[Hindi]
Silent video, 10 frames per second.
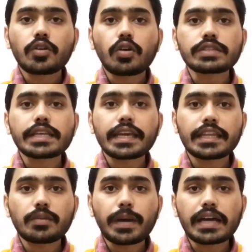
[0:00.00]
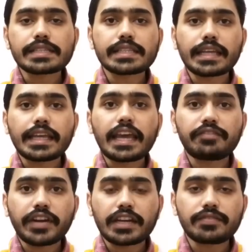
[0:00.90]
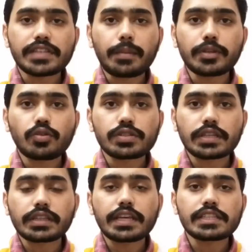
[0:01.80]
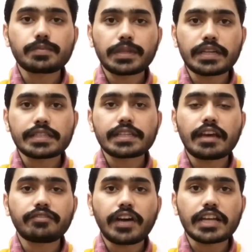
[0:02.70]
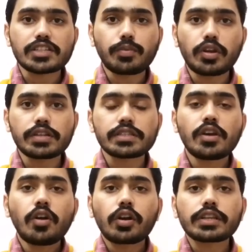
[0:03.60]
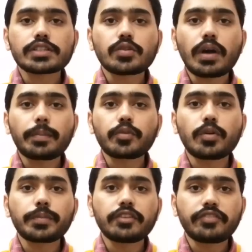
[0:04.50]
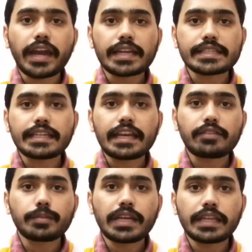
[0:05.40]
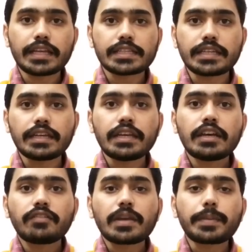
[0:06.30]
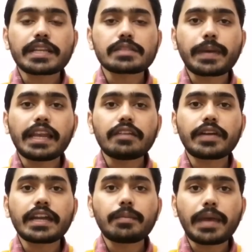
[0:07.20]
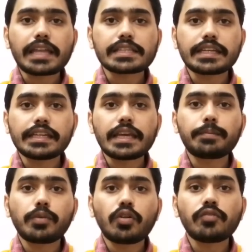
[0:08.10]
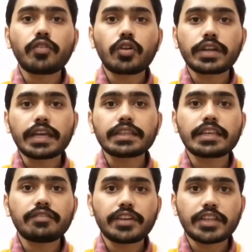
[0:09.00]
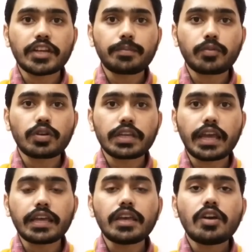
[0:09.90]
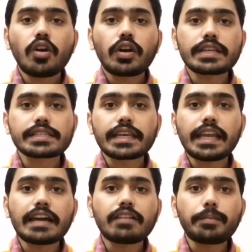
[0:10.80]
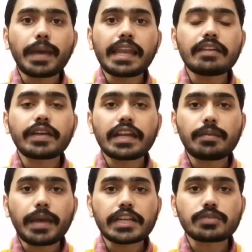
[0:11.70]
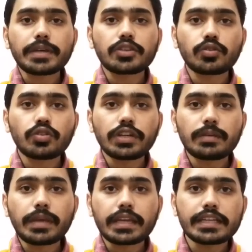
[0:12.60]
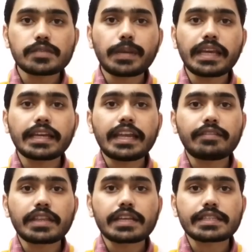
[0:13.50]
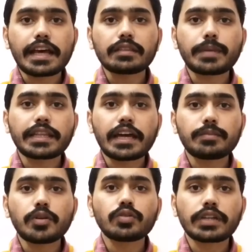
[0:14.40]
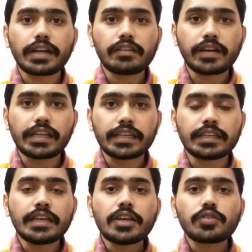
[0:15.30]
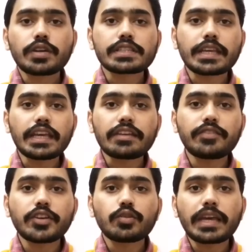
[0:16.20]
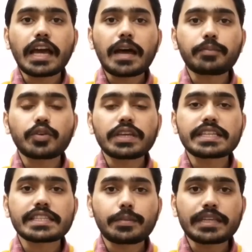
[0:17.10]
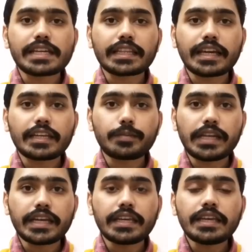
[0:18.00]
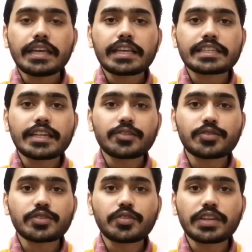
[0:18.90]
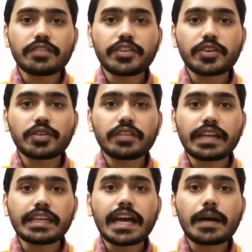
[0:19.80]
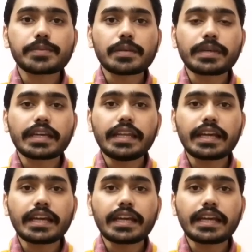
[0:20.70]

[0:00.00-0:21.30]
कौन से गेंदबाज ज्यादा इफेक्टिव साबित हो सकते हैं स्पिनर्स या फास्ट बॉलर्स और किसको आपको अपनी फैंटेसी इलेवन में लेना चाहिए वहीं पर इस पहले वनडे मैच के लिए ब्लोम फाउंटेन की वेदर रिपोर्ट क्या है और इसके अलावा पहले वनडे मैच में दोनों टीमें किस प्लेइंग इलेवन के साथ मैदान में उतरने वाली हैं तो इस एक वीडियो में आपको ये सभी जानकारी मिलेगी इसलिए दोस्तों ये वीडियो होने वाली है आप सभी के लिए